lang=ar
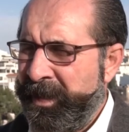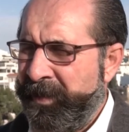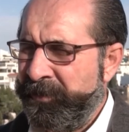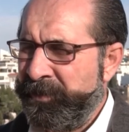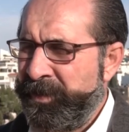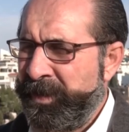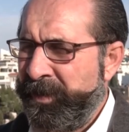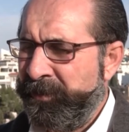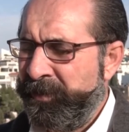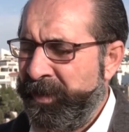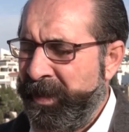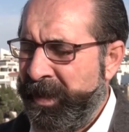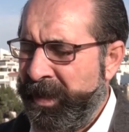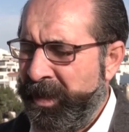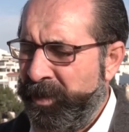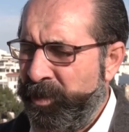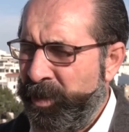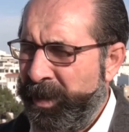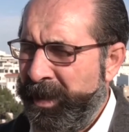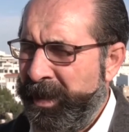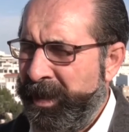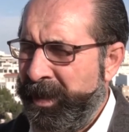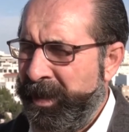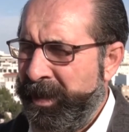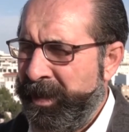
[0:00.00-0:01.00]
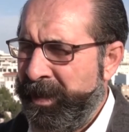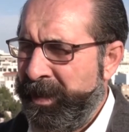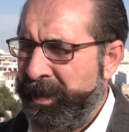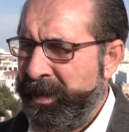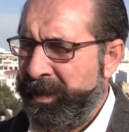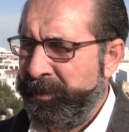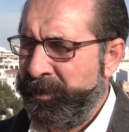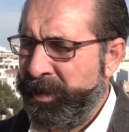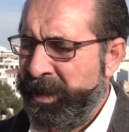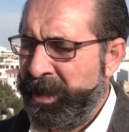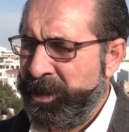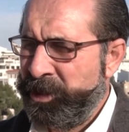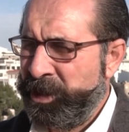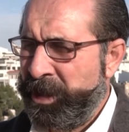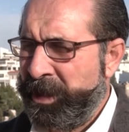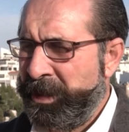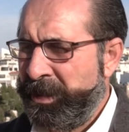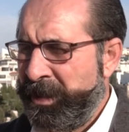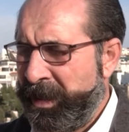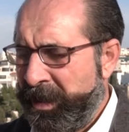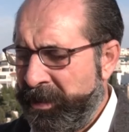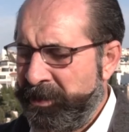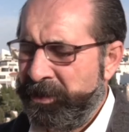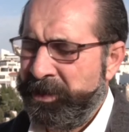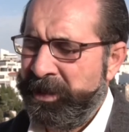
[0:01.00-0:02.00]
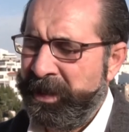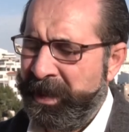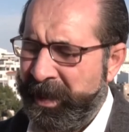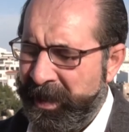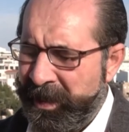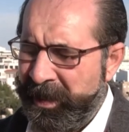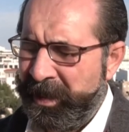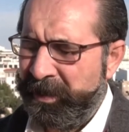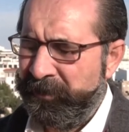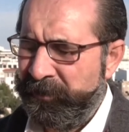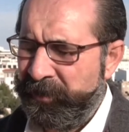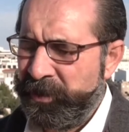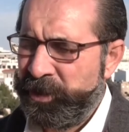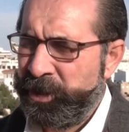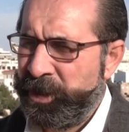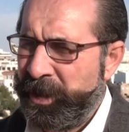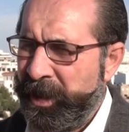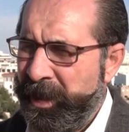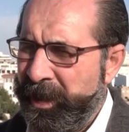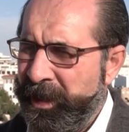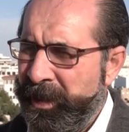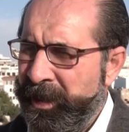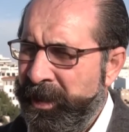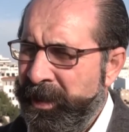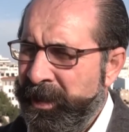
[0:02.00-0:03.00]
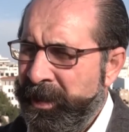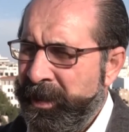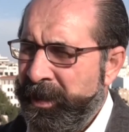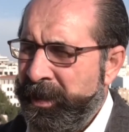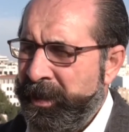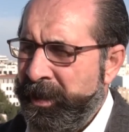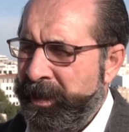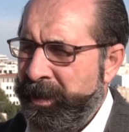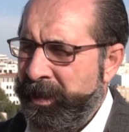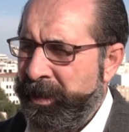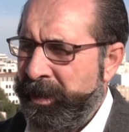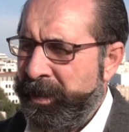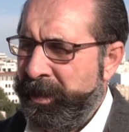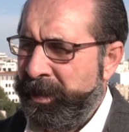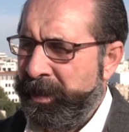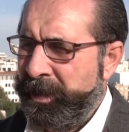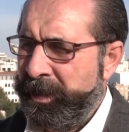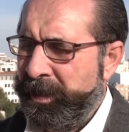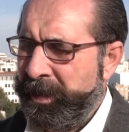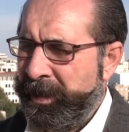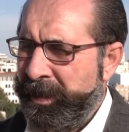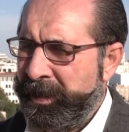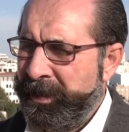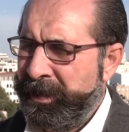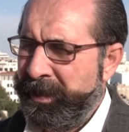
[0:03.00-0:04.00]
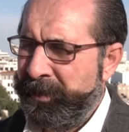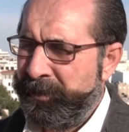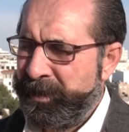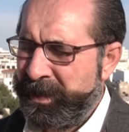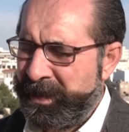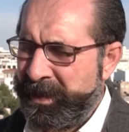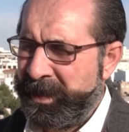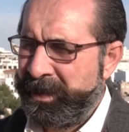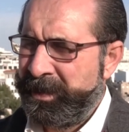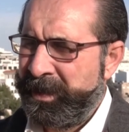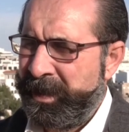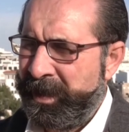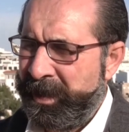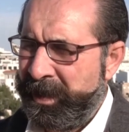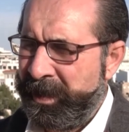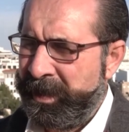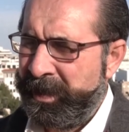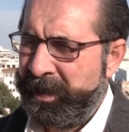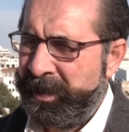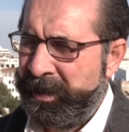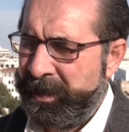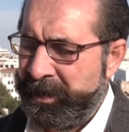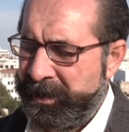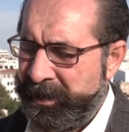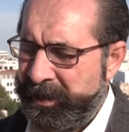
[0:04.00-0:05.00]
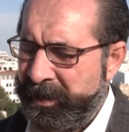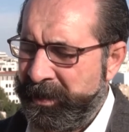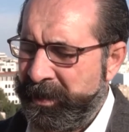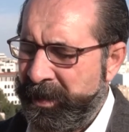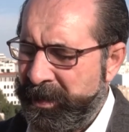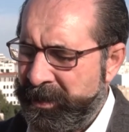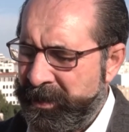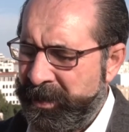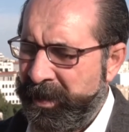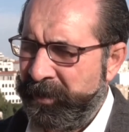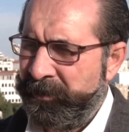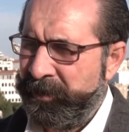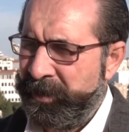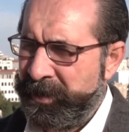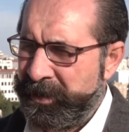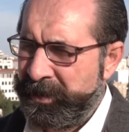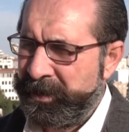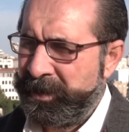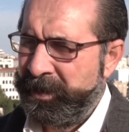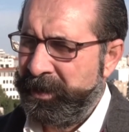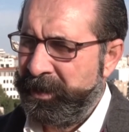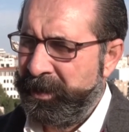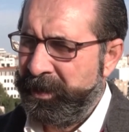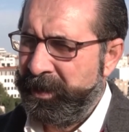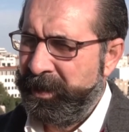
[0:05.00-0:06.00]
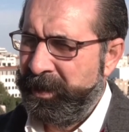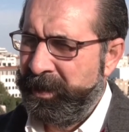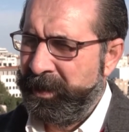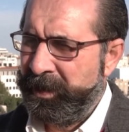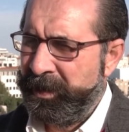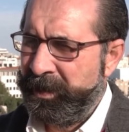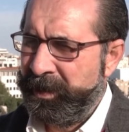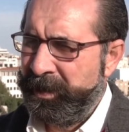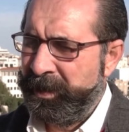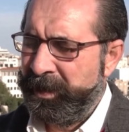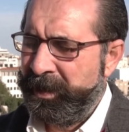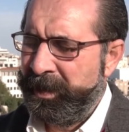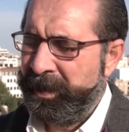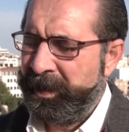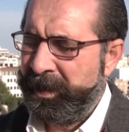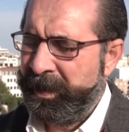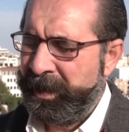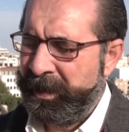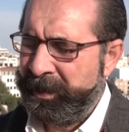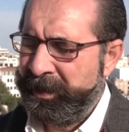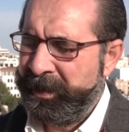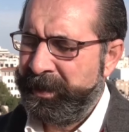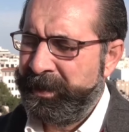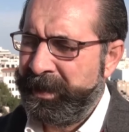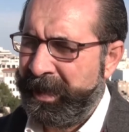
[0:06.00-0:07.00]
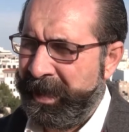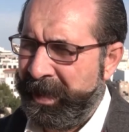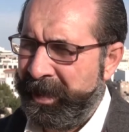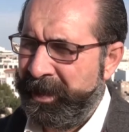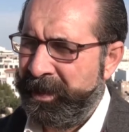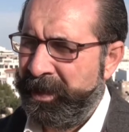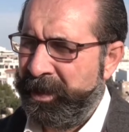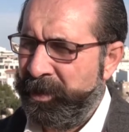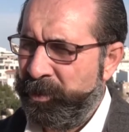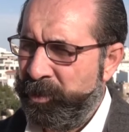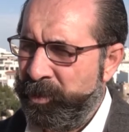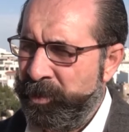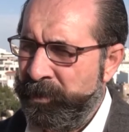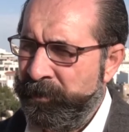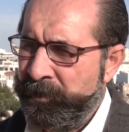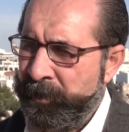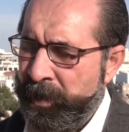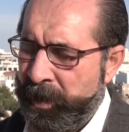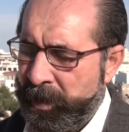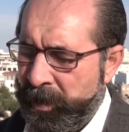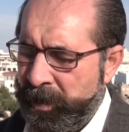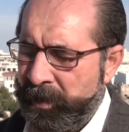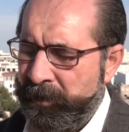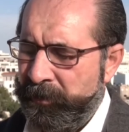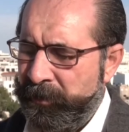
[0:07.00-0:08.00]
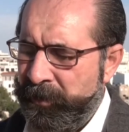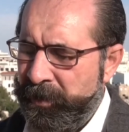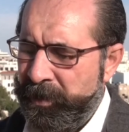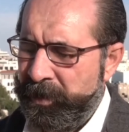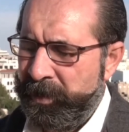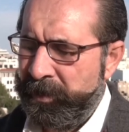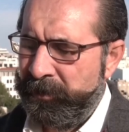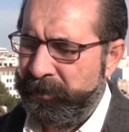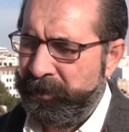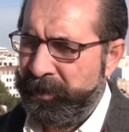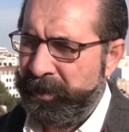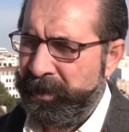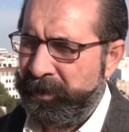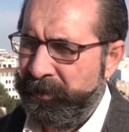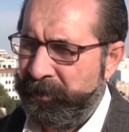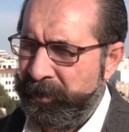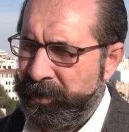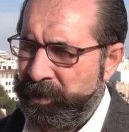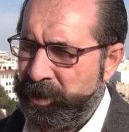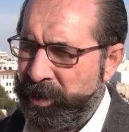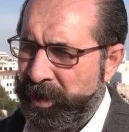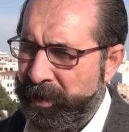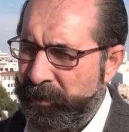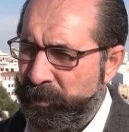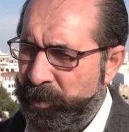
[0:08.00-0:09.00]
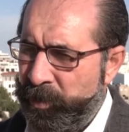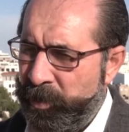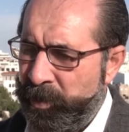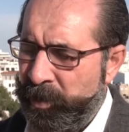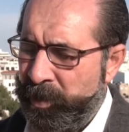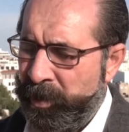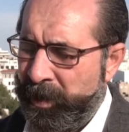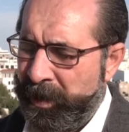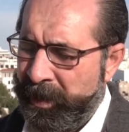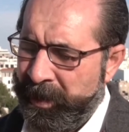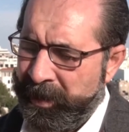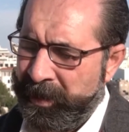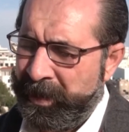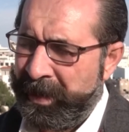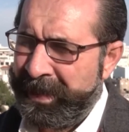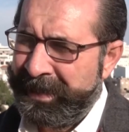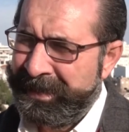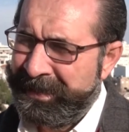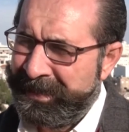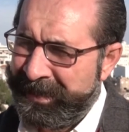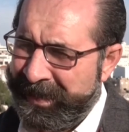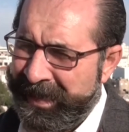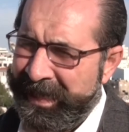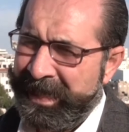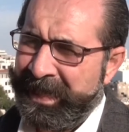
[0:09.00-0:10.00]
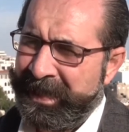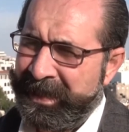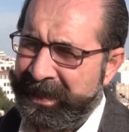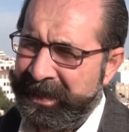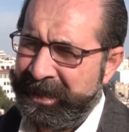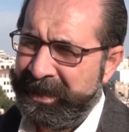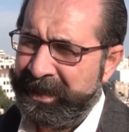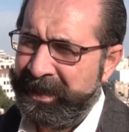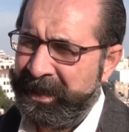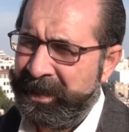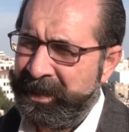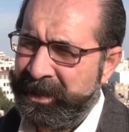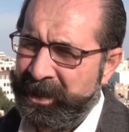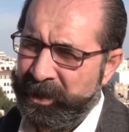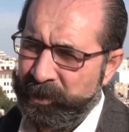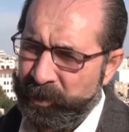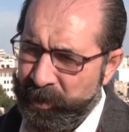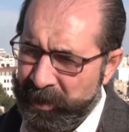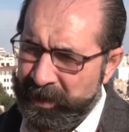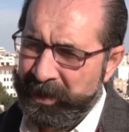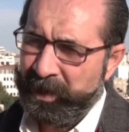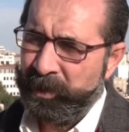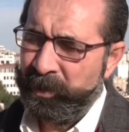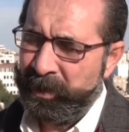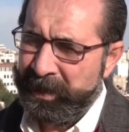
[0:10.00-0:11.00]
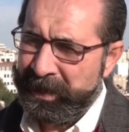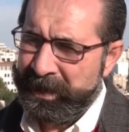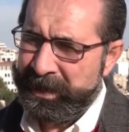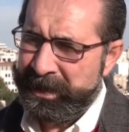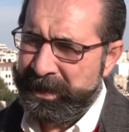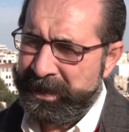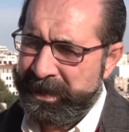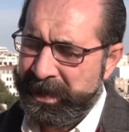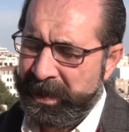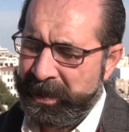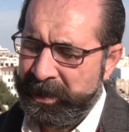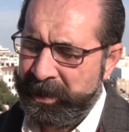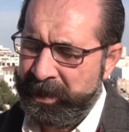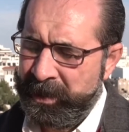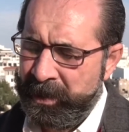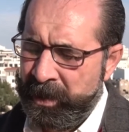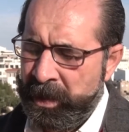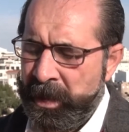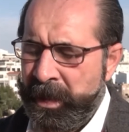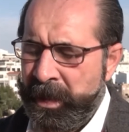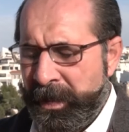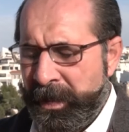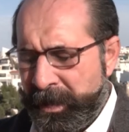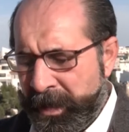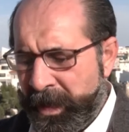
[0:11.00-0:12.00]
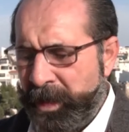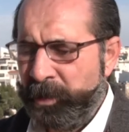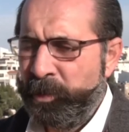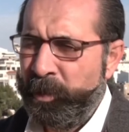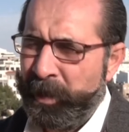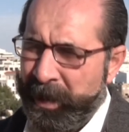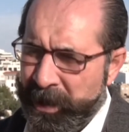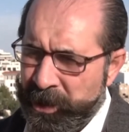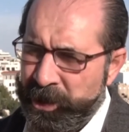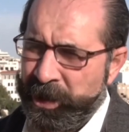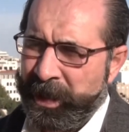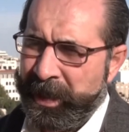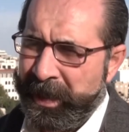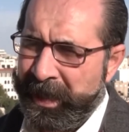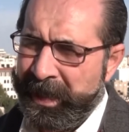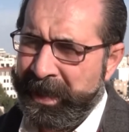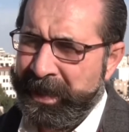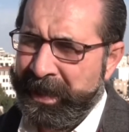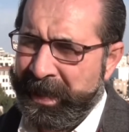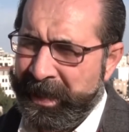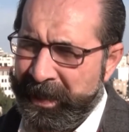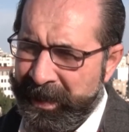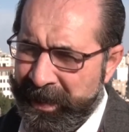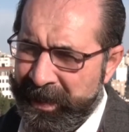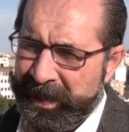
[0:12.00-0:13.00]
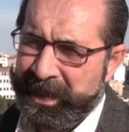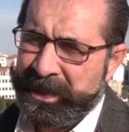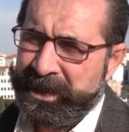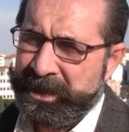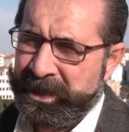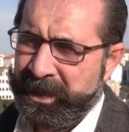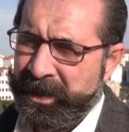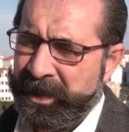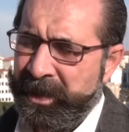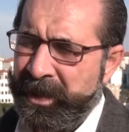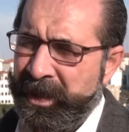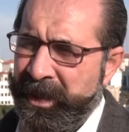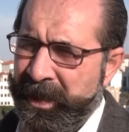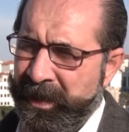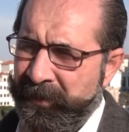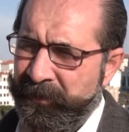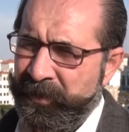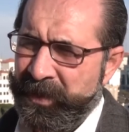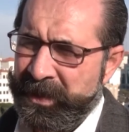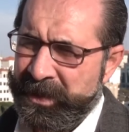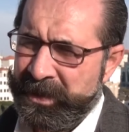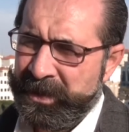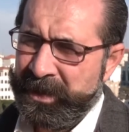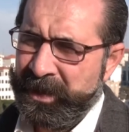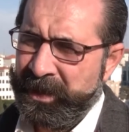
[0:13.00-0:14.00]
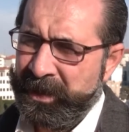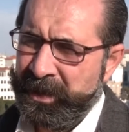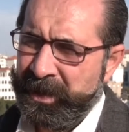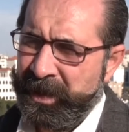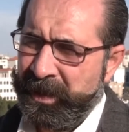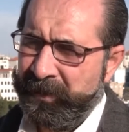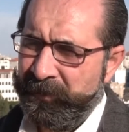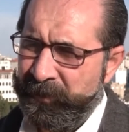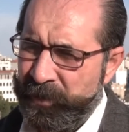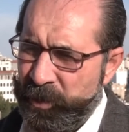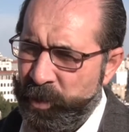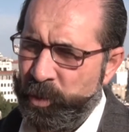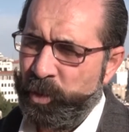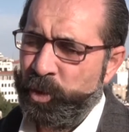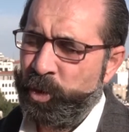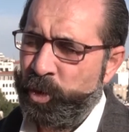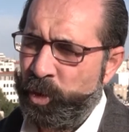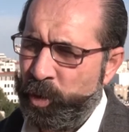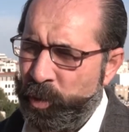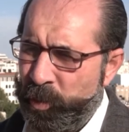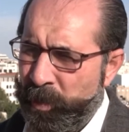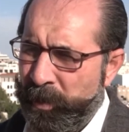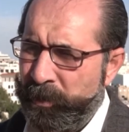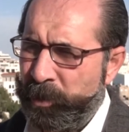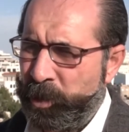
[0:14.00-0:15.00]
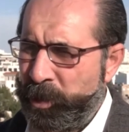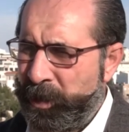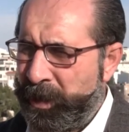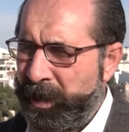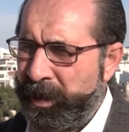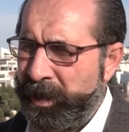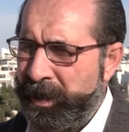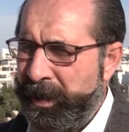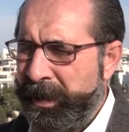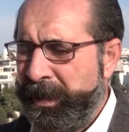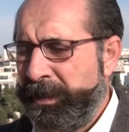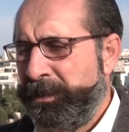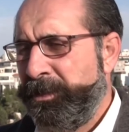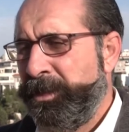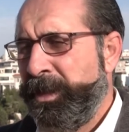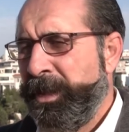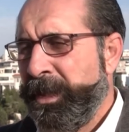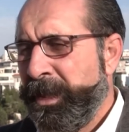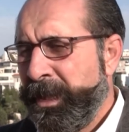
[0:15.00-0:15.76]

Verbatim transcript: قفزة في الهواء آه، من أجل التغطية على الفشل آه، عندما استطاع آه، ست أسرى فلسطينيين أن يتحرروا في في في جلبوع هذا انتهاك للقانون الدولي الانساني نحن نخشى الان على الاسرى الفلسطينيين في سجون ومعتقلات